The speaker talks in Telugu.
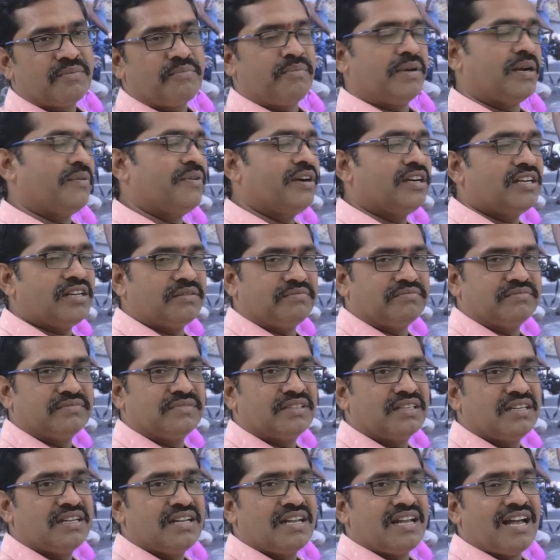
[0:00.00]
మనం అంటాం
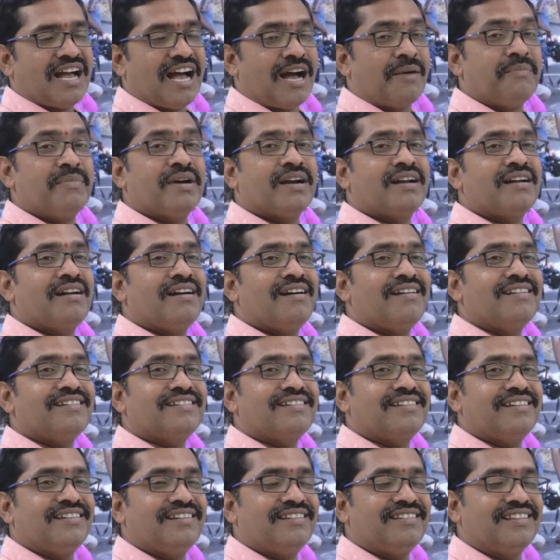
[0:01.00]

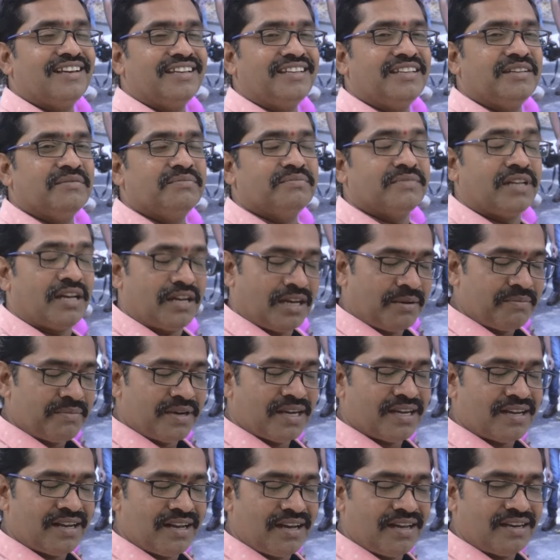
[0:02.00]
అమ్మగారికి దయ్యం
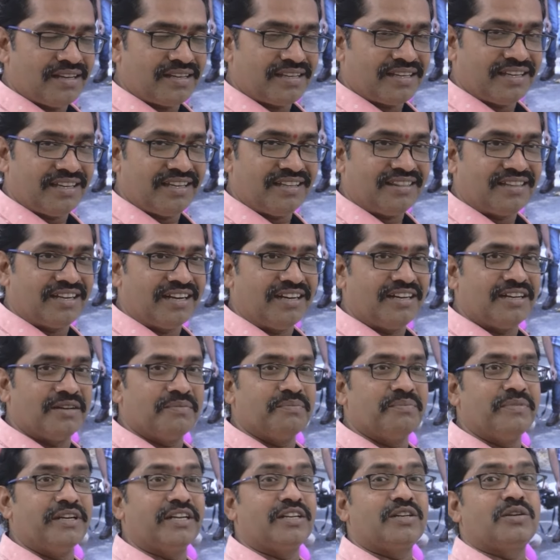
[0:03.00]
అమ్మగారికి దండం
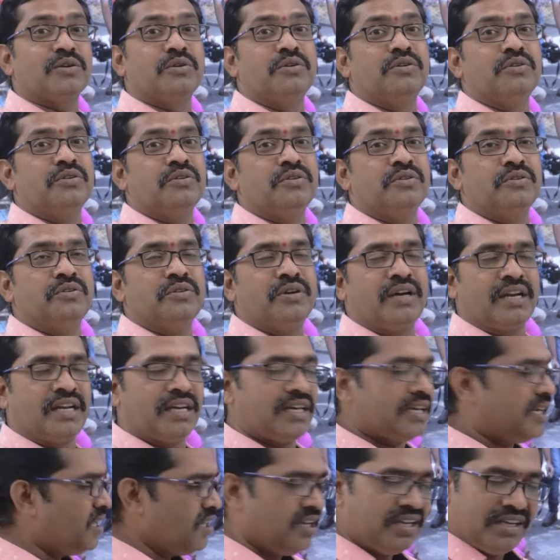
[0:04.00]
పెట్టు
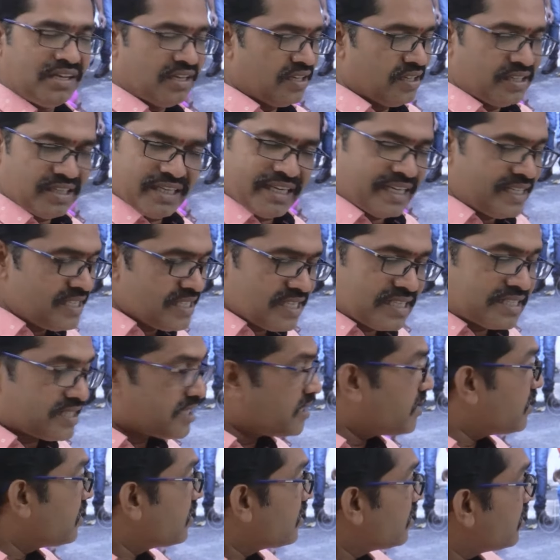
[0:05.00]
అనగానే ఏం
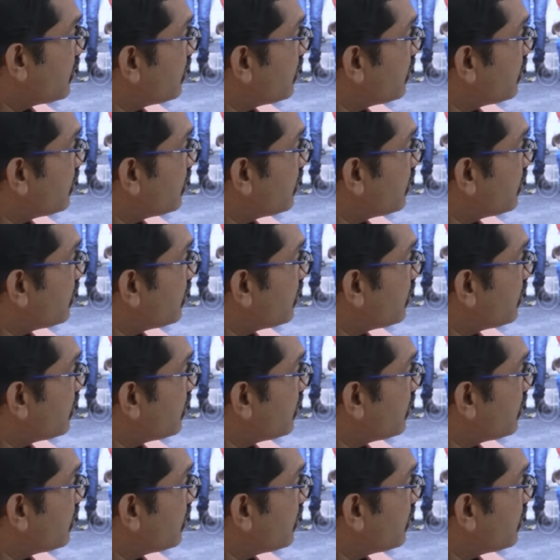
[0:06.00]
చేస్తుంది